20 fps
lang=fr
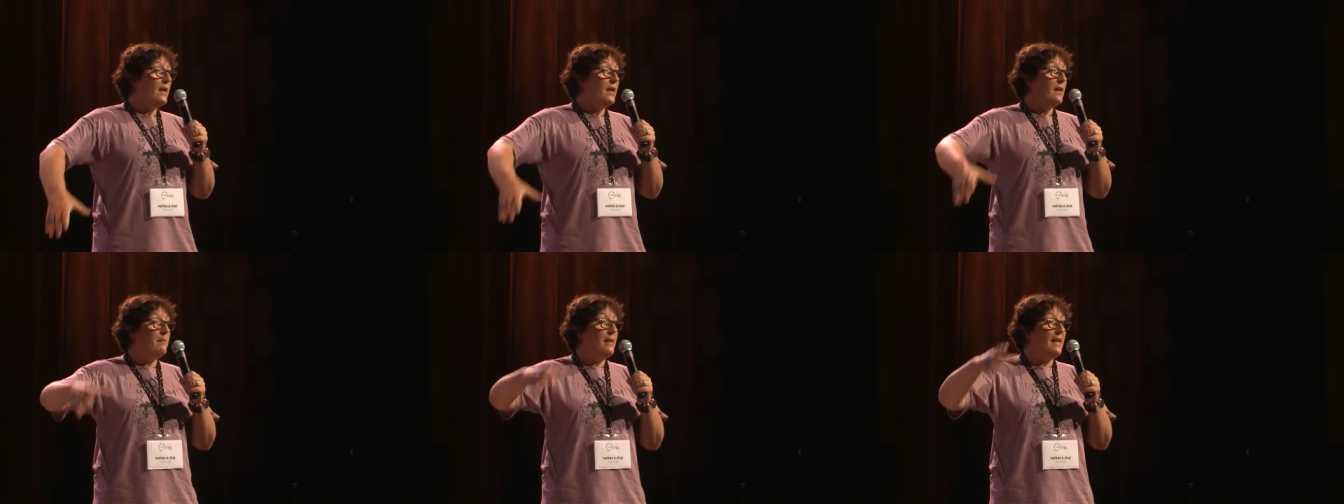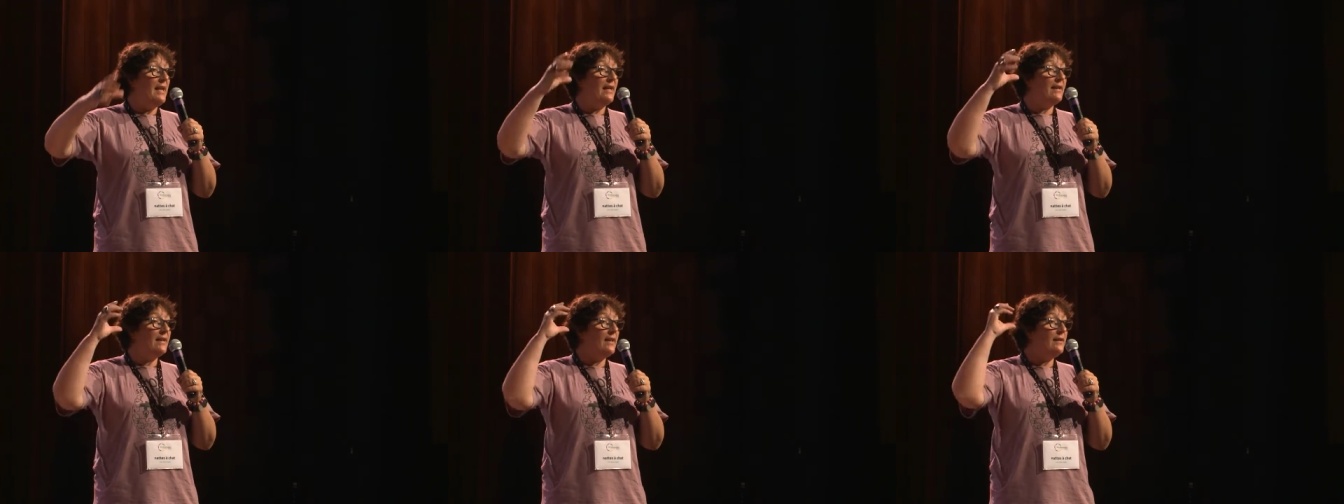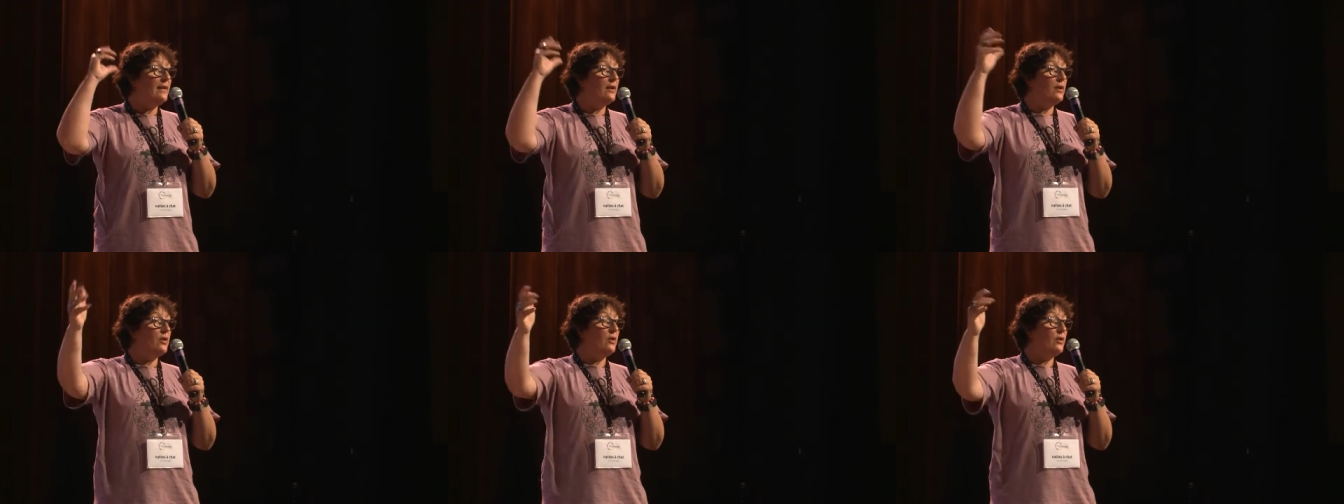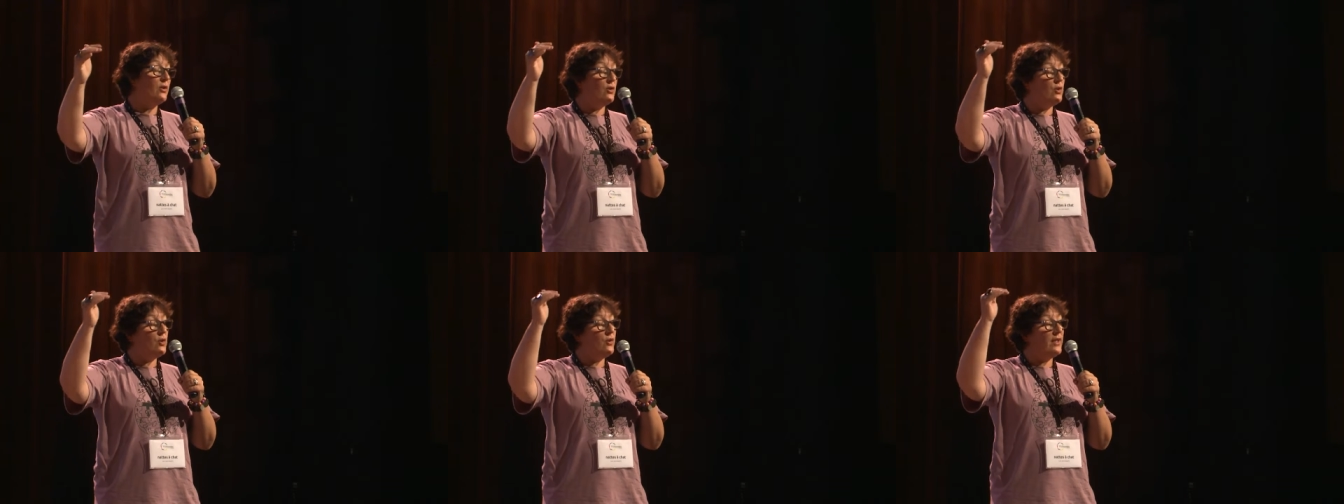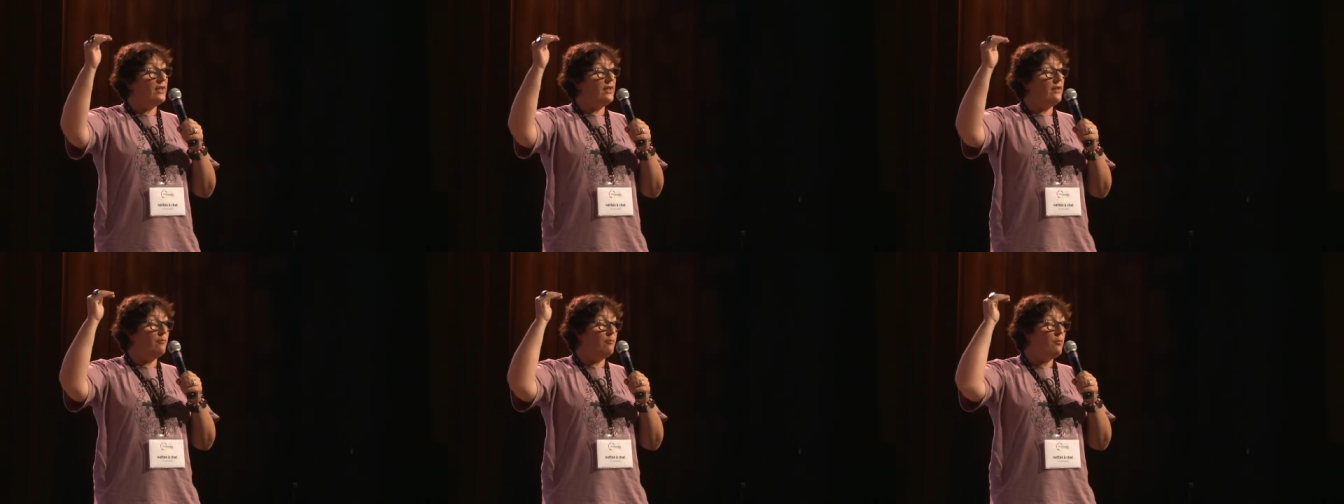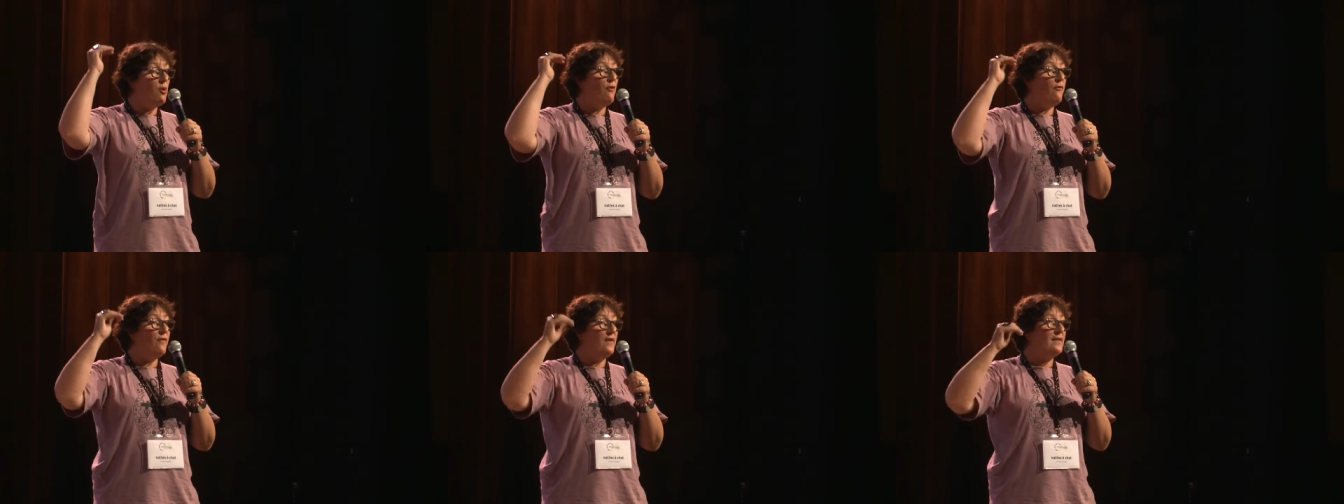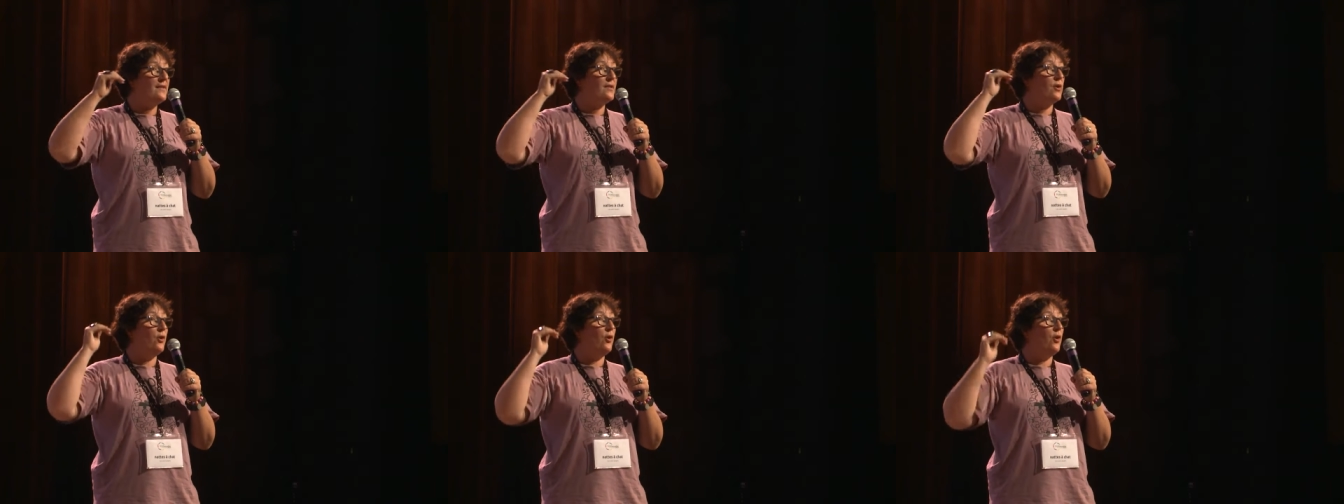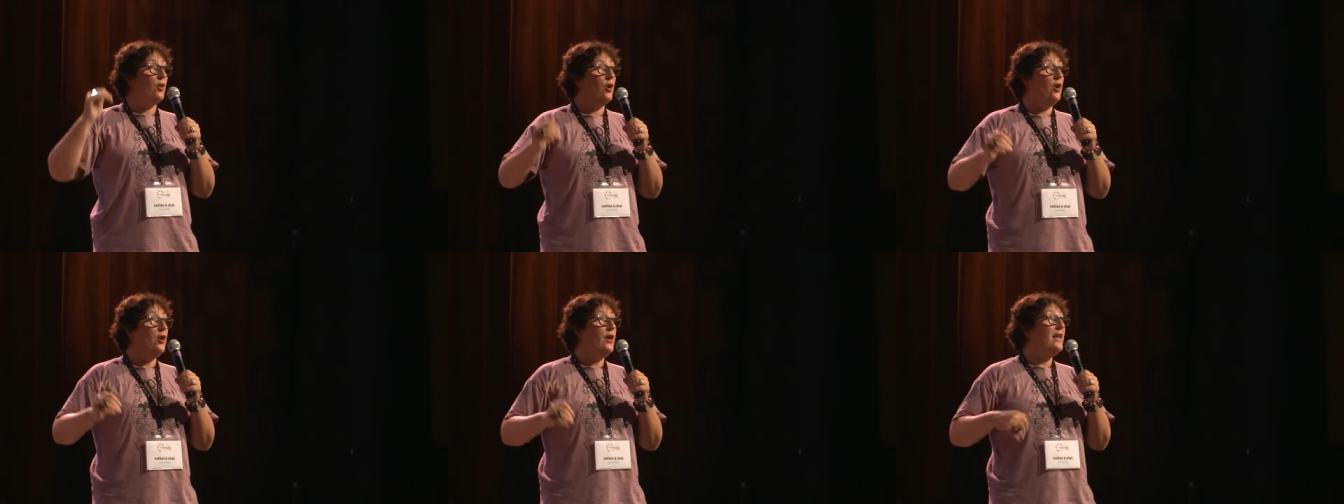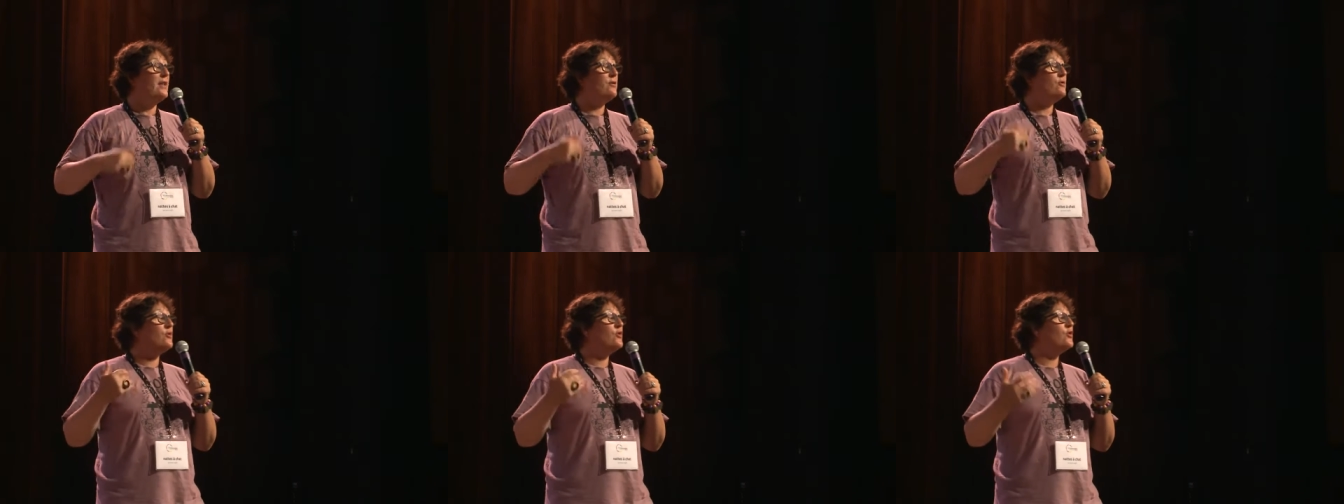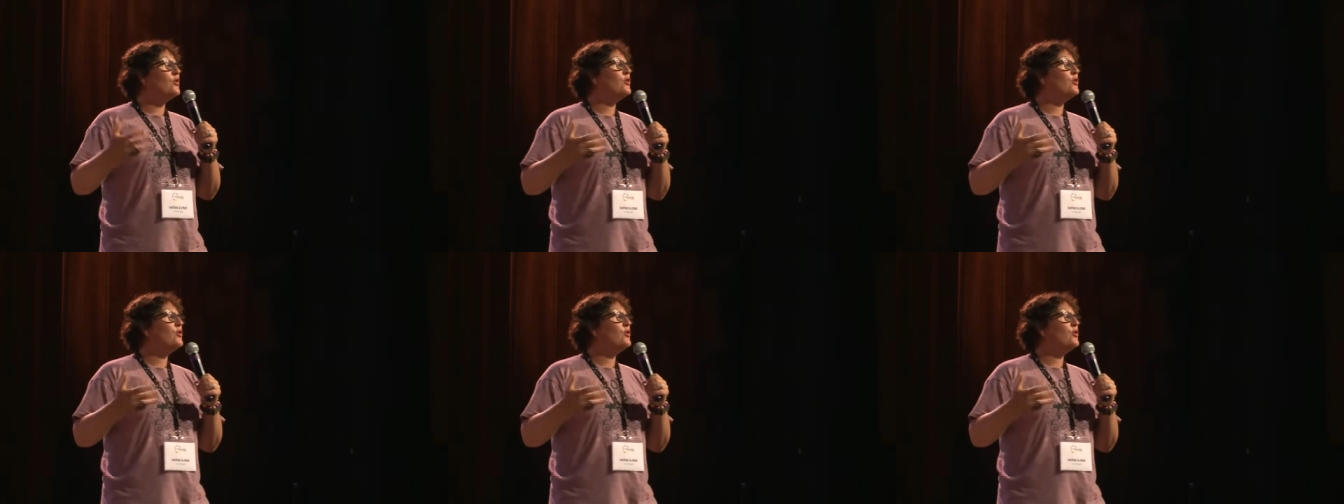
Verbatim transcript: eh ben, La catégorie professeur est une